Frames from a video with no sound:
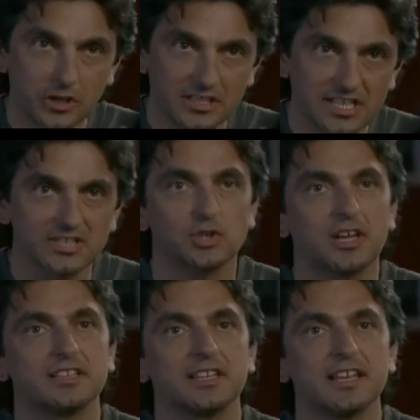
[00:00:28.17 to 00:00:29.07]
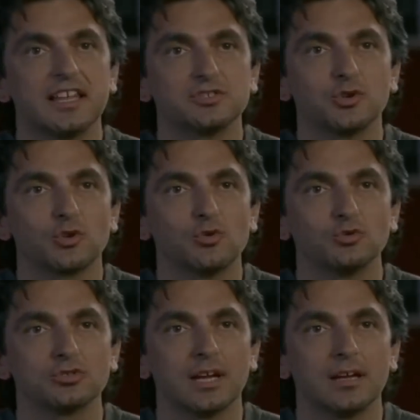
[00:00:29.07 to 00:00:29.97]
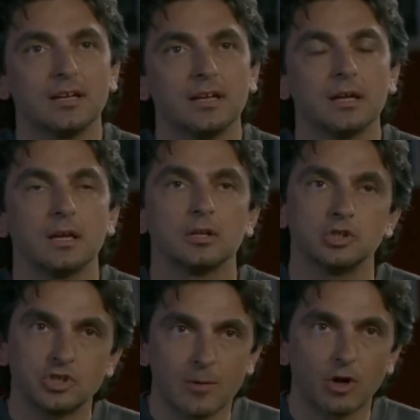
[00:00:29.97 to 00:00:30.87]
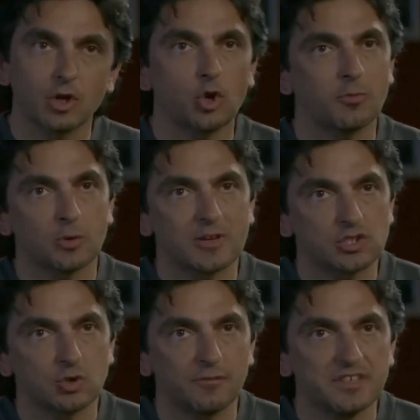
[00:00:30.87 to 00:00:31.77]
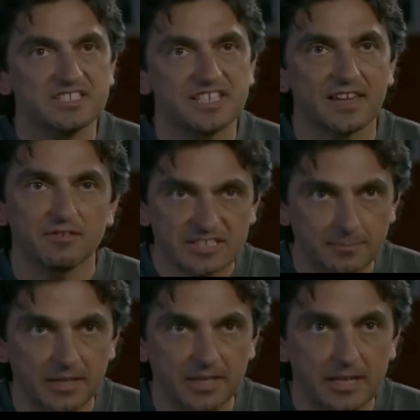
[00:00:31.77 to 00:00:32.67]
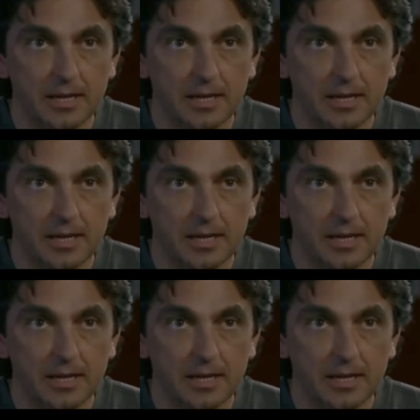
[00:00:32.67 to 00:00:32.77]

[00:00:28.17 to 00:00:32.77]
nel senso che intende lei, signor Cocussa. Diciamo che non ho menomazioni fisiche visibili,